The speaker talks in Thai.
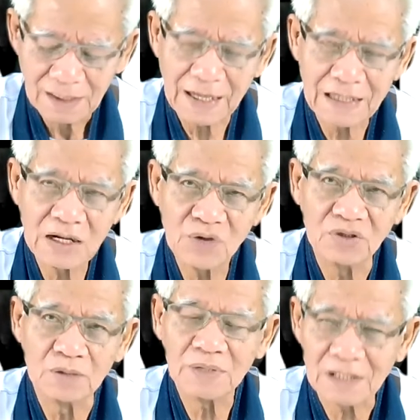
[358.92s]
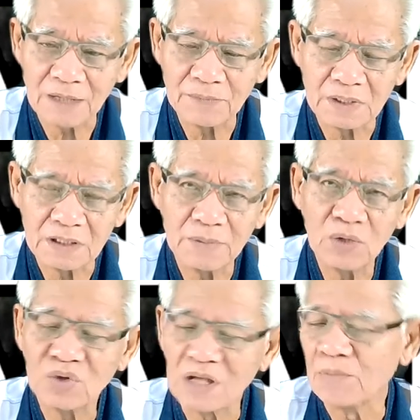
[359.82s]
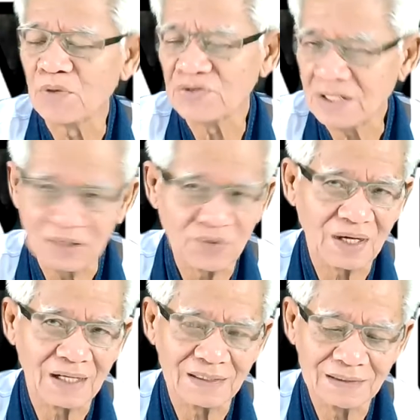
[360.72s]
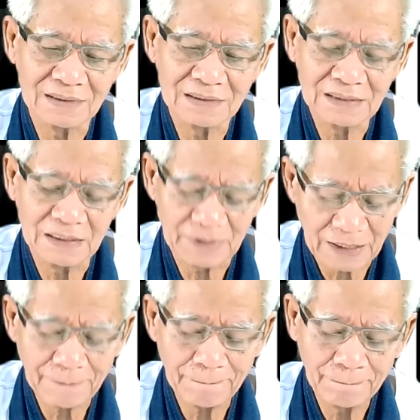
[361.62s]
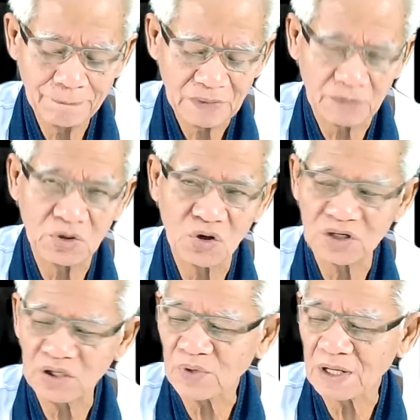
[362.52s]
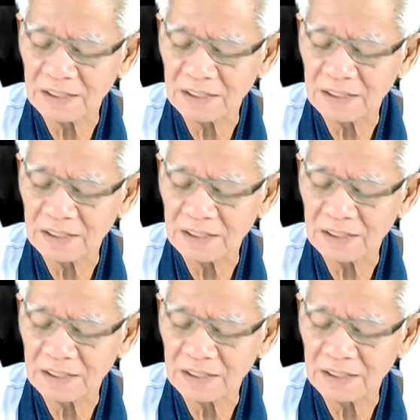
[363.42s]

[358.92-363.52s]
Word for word: การเข้าถึงพระธรรมหรือบรรลุธรรมก็เช่นเดียวกัน นะครับ ทำนองเดียวกั